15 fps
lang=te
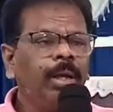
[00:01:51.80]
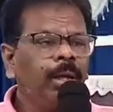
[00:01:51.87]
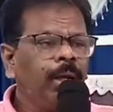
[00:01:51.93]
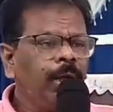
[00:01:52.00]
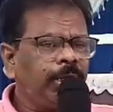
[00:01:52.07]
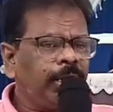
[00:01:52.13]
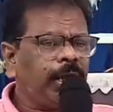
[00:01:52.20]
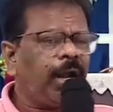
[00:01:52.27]

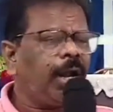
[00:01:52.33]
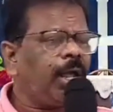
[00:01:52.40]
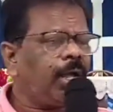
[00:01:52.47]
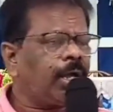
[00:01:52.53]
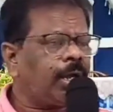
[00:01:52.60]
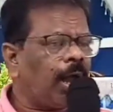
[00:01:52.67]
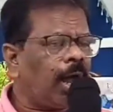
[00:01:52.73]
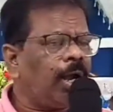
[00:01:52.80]
ఇది నా
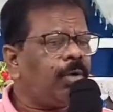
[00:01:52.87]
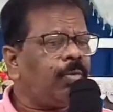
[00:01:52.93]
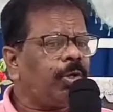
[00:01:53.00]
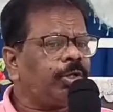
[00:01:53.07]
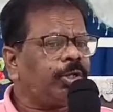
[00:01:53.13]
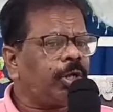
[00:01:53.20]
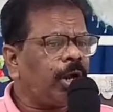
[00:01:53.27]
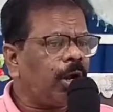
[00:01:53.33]

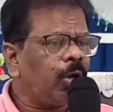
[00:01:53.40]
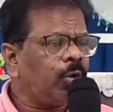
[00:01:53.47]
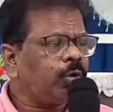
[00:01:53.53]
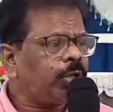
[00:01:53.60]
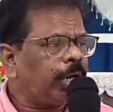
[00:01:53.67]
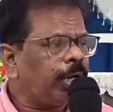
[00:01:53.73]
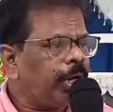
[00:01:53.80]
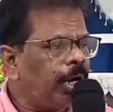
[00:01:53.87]
జ్ఞానవంతురాలు
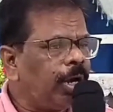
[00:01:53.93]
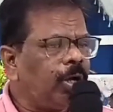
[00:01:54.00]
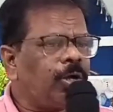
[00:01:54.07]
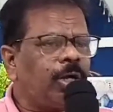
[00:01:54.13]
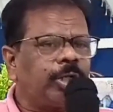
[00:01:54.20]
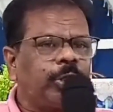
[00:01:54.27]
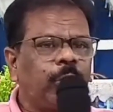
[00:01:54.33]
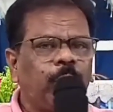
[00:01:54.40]
తన ఇల్లు
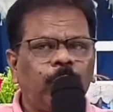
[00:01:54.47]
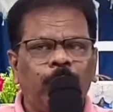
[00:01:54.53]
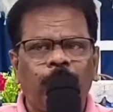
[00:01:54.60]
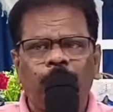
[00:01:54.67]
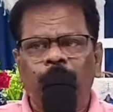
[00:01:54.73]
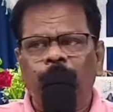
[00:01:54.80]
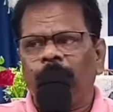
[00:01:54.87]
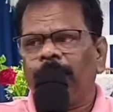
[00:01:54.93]

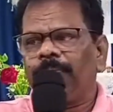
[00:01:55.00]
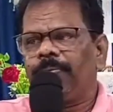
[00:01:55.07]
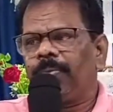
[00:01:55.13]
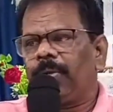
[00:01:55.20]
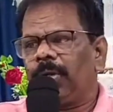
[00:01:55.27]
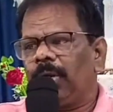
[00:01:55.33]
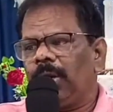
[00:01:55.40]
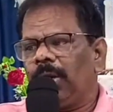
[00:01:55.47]
కట్టుకొనను
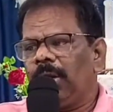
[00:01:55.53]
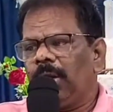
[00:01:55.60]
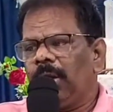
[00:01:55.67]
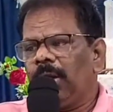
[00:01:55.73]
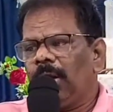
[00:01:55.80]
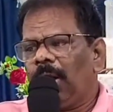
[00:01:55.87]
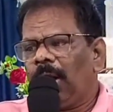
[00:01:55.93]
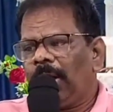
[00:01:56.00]

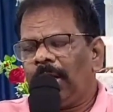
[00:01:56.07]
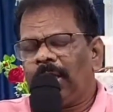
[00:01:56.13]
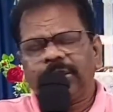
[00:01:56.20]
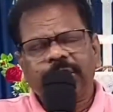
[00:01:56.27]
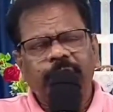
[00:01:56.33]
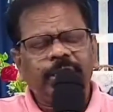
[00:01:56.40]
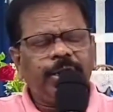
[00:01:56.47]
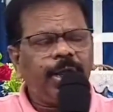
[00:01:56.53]
అన్న
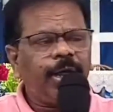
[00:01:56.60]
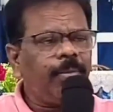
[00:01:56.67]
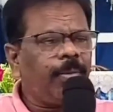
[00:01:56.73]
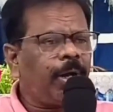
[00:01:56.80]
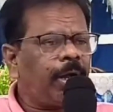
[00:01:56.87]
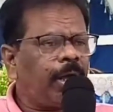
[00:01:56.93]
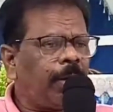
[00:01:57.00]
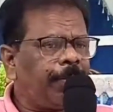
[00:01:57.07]
సత్యాన్ని
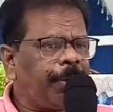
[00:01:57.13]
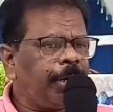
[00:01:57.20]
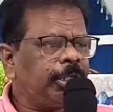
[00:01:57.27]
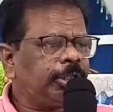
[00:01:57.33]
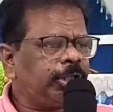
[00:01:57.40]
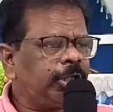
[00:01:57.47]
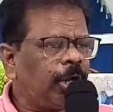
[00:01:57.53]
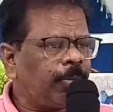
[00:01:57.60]
మనం
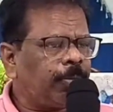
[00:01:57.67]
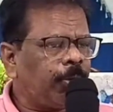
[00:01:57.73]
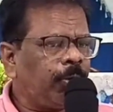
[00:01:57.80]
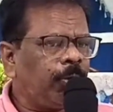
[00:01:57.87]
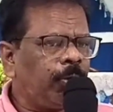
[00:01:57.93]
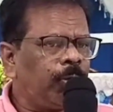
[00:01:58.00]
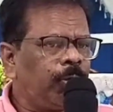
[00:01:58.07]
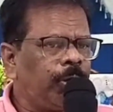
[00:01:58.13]
గమనించినప్పుడు
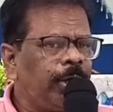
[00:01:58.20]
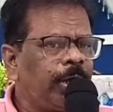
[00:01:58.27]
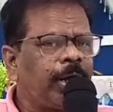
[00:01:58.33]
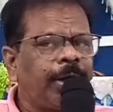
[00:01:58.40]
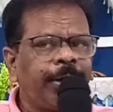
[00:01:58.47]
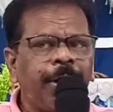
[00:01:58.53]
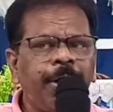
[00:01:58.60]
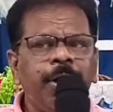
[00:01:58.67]
ఇక్కడ
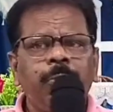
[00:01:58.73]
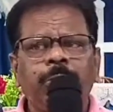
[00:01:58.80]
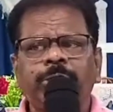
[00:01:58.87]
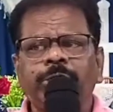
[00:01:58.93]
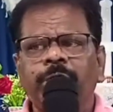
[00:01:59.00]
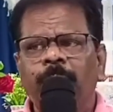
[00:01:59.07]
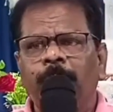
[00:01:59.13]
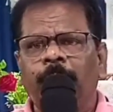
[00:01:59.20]
రెండు
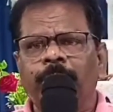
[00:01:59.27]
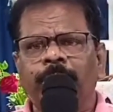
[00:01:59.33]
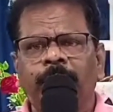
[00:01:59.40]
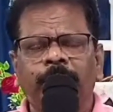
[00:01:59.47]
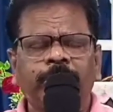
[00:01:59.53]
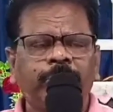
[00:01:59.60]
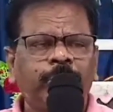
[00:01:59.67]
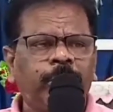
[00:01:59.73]
విషయాలు
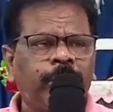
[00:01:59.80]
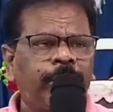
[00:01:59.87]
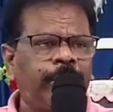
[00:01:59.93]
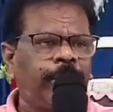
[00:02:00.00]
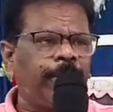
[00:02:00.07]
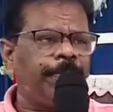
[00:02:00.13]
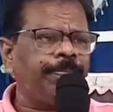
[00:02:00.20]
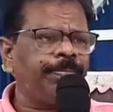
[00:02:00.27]

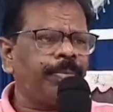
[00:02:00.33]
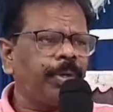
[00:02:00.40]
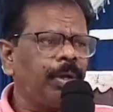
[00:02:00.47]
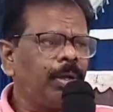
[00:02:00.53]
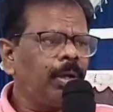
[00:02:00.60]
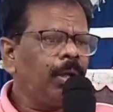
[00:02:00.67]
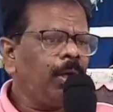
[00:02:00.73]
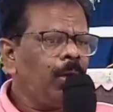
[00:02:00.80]
మాట్లాడుచున్నాడండి
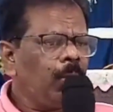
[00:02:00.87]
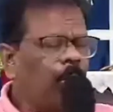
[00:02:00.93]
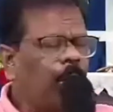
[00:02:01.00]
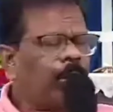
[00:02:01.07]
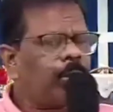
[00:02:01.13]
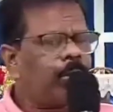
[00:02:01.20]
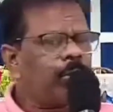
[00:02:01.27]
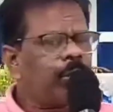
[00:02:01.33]

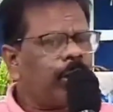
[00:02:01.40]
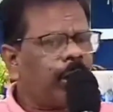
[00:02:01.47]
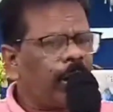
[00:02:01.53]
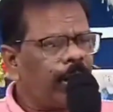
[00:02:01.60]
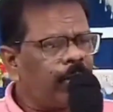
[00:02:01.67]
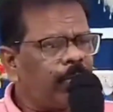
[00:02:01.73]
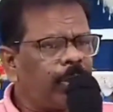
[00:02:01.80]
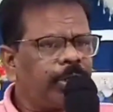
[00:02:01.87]
ఒకరు
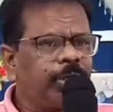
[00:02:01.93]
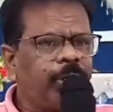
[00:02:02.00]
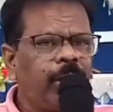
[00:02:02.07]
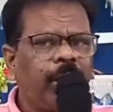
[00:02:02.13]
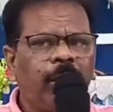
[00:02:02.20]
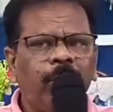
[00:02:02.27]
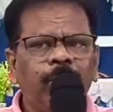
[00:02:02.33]
జ్ఞానవంతురాలు